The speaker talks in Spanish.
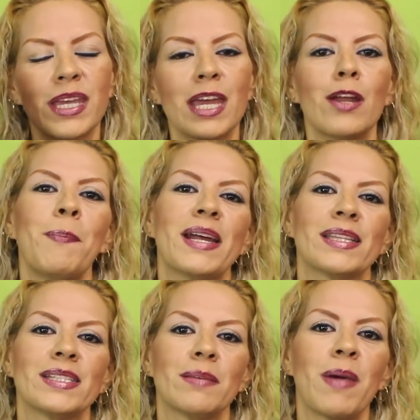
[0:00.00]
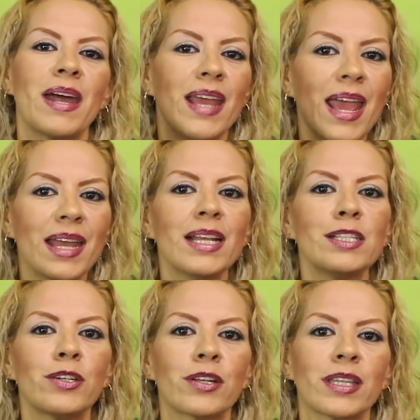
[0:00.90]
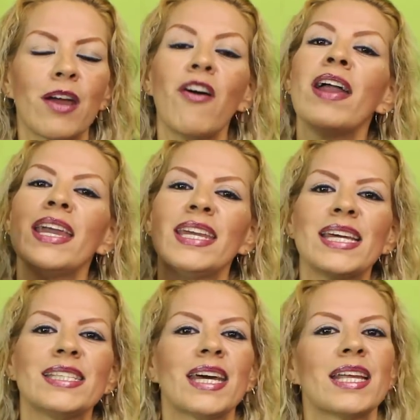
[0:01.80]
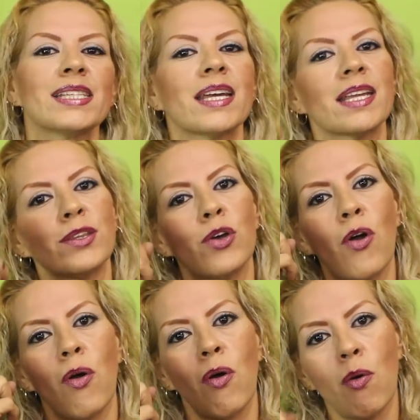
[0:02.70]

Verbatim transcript: Quiero participar en el sorteo y estarás ganando